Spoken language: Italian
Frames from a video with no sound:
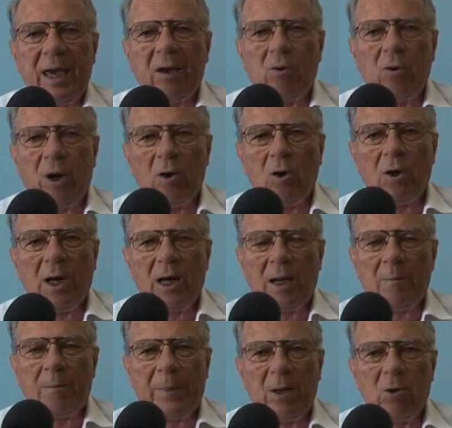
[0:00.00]
Ecco allora
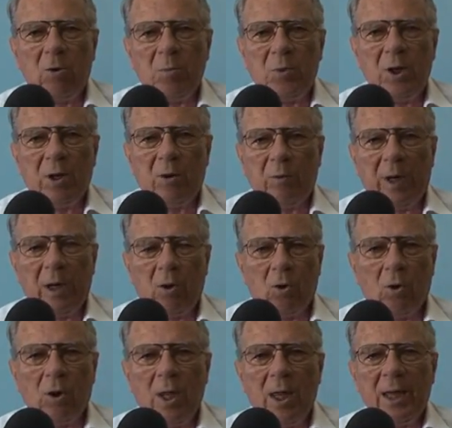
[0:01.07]
l'appello mio è
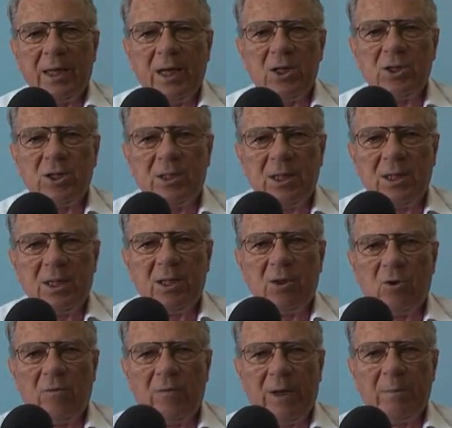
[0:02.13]
quello, che i
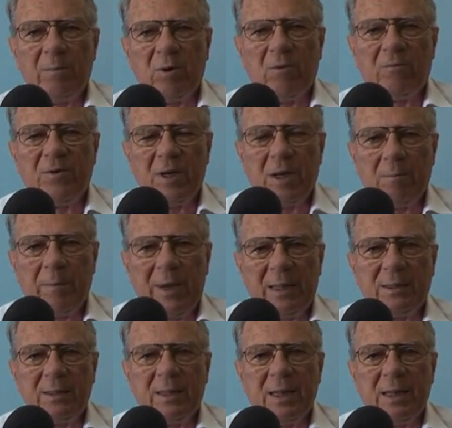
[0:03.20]
cittadini dovrebbero
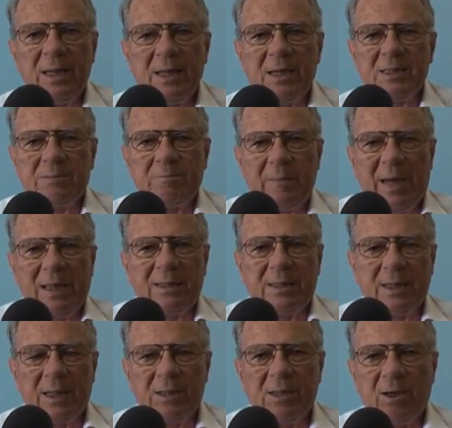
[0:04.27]
finalmente
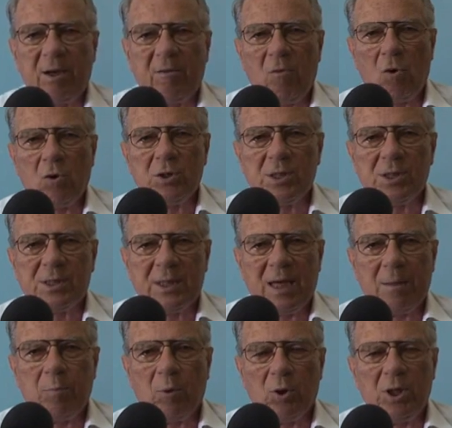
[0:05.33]
smettere di rivolgersi
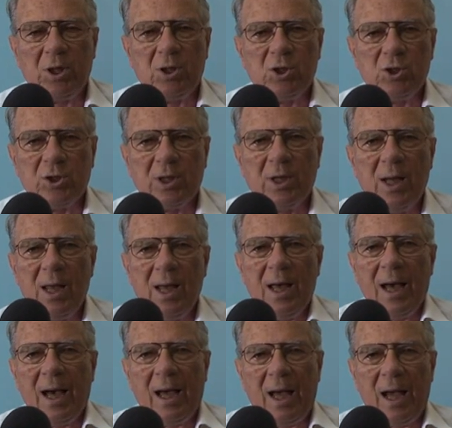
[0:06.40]
ai politici,
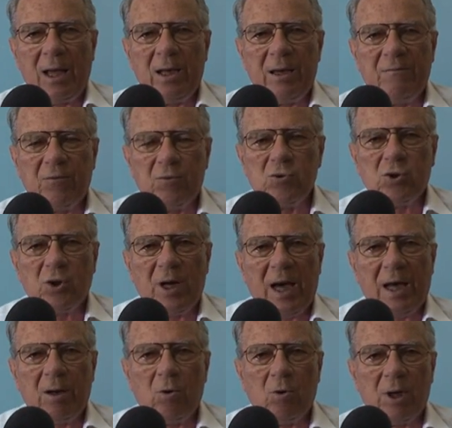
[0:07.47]
ai
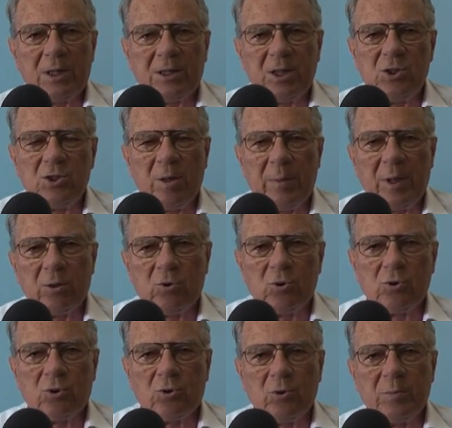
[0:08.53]
funzionari con
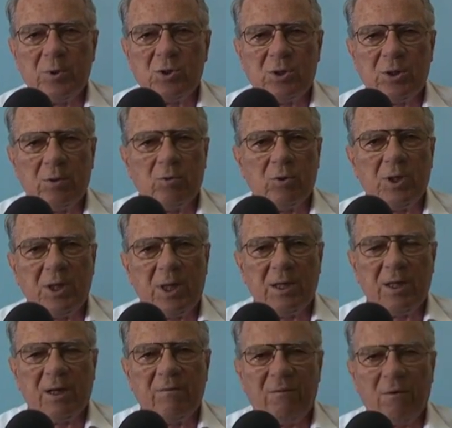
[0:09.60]
atteggiamento sottomissivo di
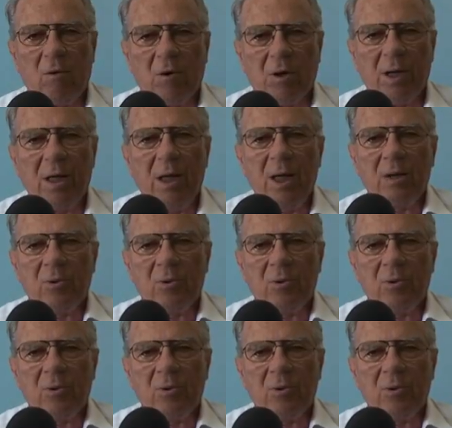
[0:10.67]
chiedere favore,